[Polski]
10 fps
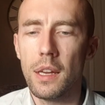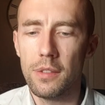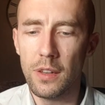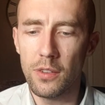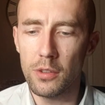
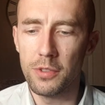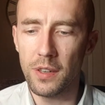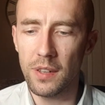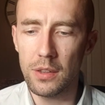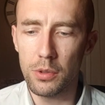Więc od
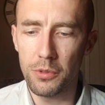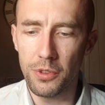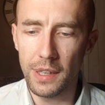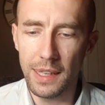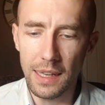
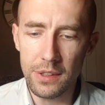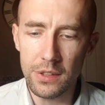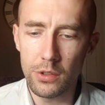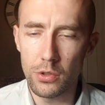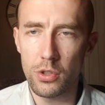wersetów
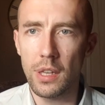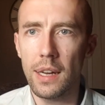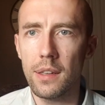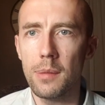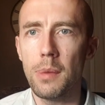1 do
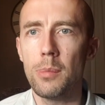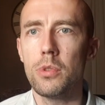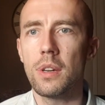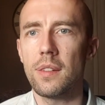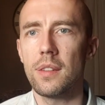4 mamy
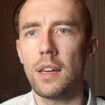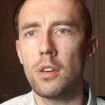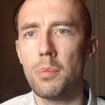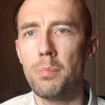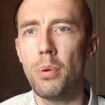
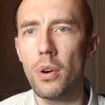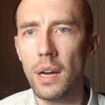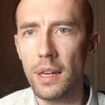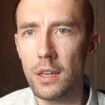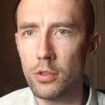ukazanego
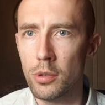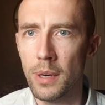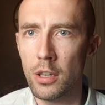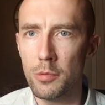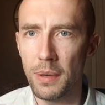Boga jako
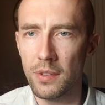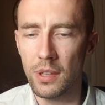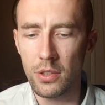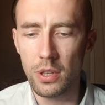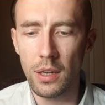dobrego
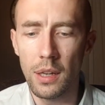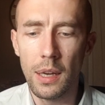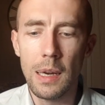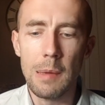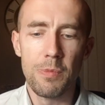pasterza,
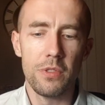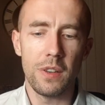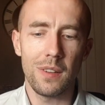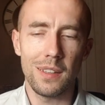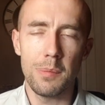
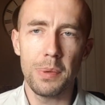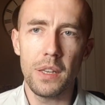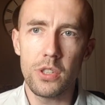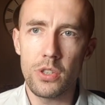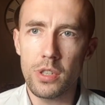wersety
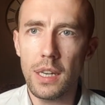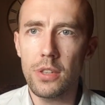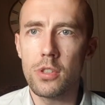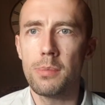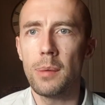5 i
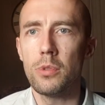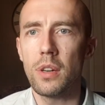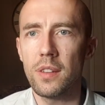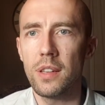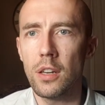6 mamy
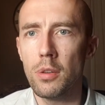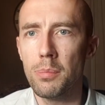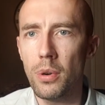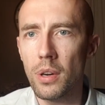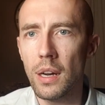ukazanego
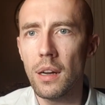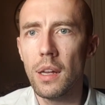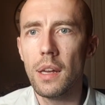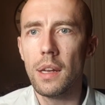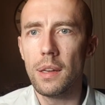Boga
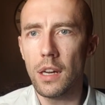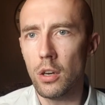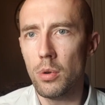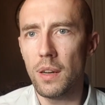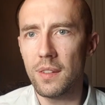
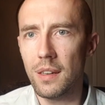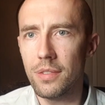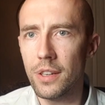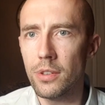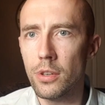jako
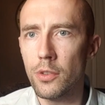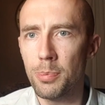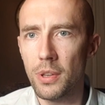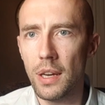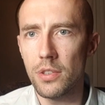łaskawego
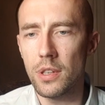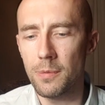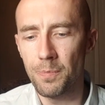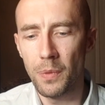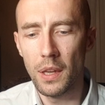gospodarza.
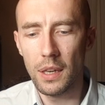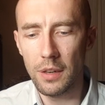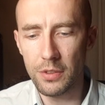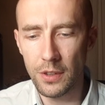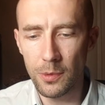
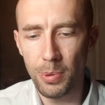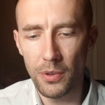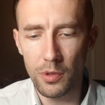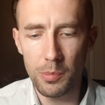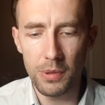I w ten
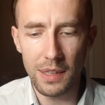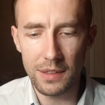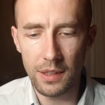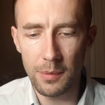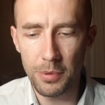sposób na
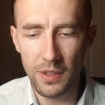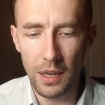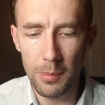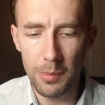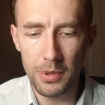ten
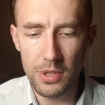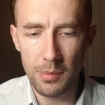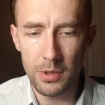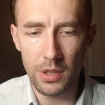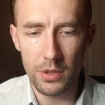psalm
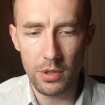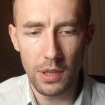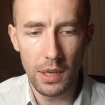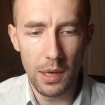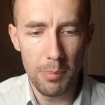będziemy też
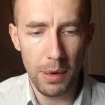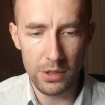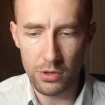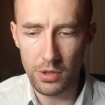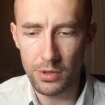
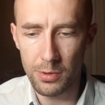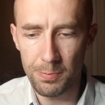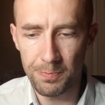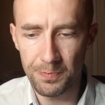patrzeć.